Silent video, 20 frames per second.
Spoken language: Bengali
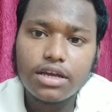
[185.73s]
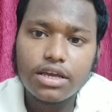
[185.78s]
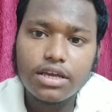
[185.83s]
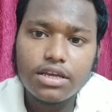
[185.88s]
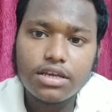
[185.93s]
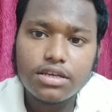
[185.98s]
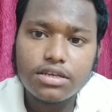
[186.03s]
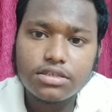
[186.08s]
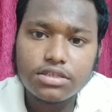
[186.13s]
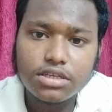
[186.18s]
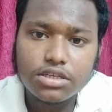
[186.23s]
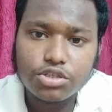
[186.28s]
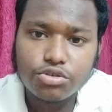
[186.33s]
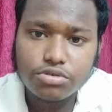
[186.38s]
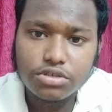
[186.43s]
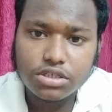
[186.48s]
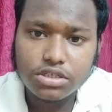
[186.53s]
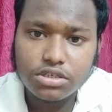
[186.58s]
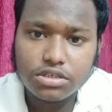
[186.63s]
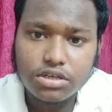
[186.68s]
এই
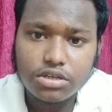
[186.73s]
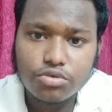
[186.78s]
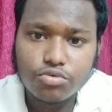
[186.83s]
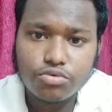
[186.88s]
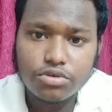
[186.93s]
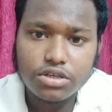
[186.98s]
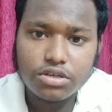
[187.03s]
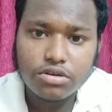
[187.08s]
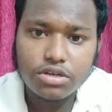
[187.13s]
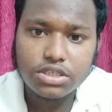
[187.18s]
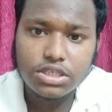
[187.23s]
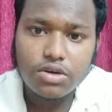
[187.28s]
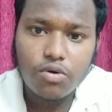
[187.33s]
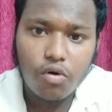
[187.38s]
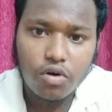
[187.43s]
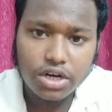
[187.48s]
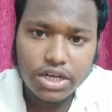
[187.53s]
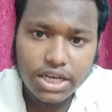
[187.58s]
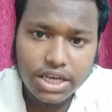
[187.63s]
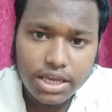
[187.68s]
সিচুয়েশনটা তৈরি হয়েছে
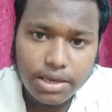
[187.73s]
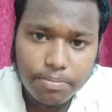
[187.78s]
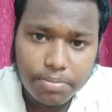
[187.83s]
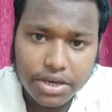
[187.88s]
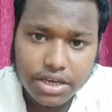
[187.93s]
অনেকেই